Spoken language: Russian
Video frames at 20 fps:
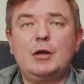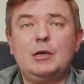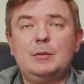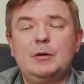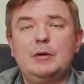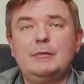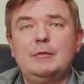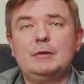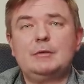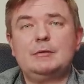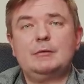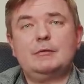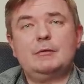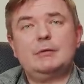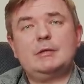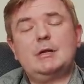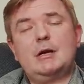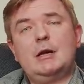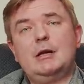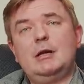Рад приветствовать
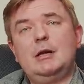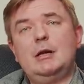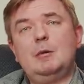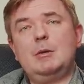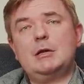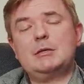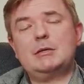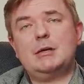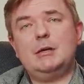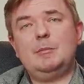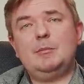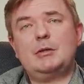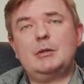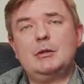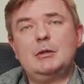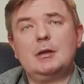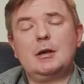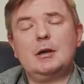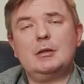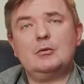вас на канале Max
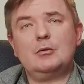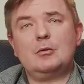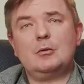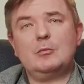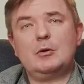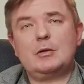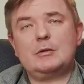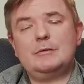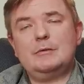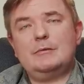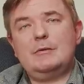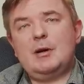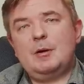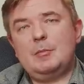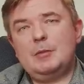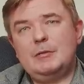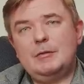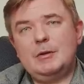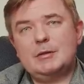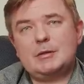Capital, на котором мы
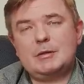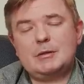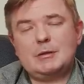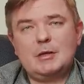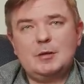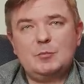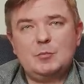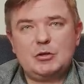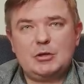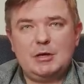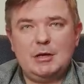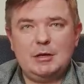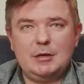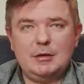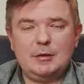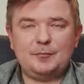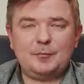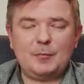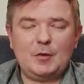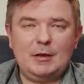развиваем инвесторское мышление,